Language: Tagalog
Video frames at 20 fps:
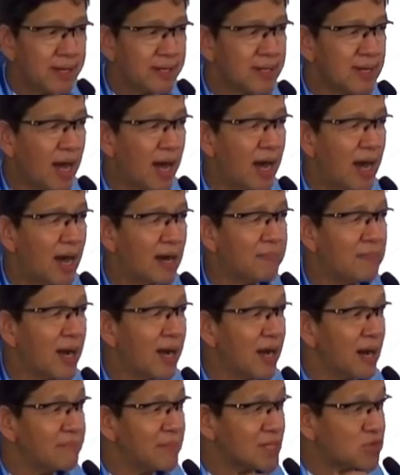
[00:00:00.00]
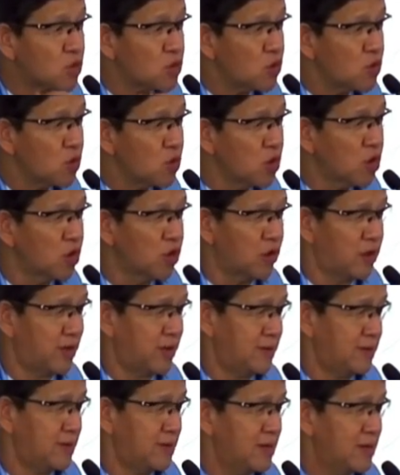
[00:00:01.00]
nga ang mga
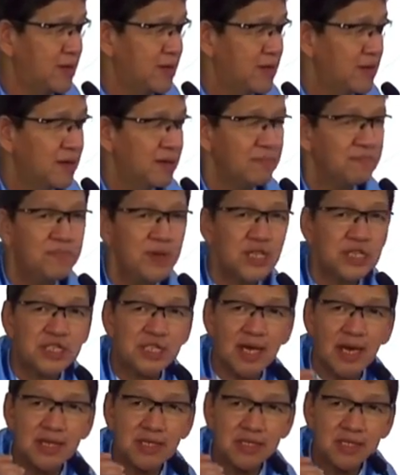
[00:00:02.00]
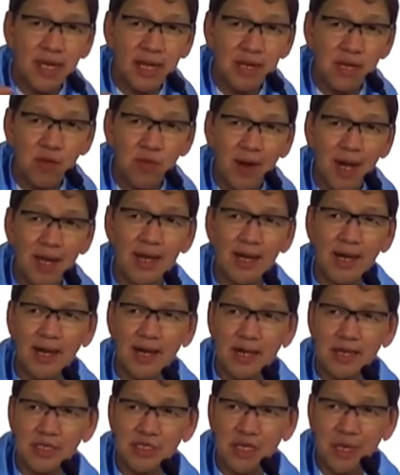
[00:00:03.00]
matuuhon, bisan
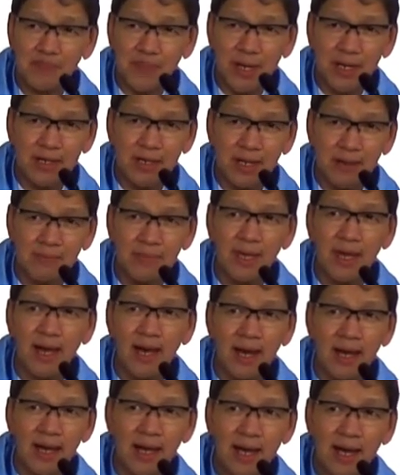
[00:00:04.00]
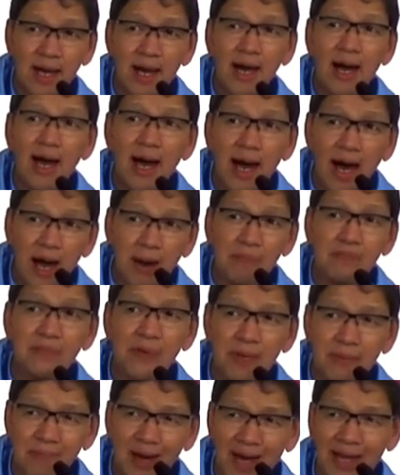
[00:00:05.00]
taliwala sa pandemya, happy
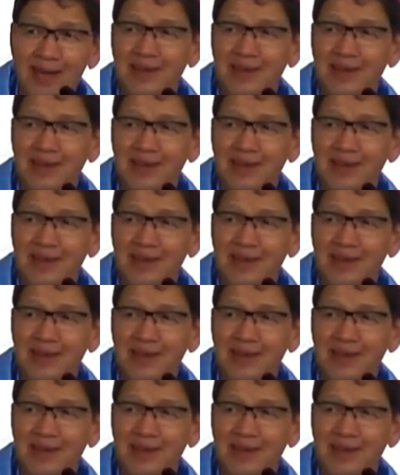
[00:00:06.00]
man.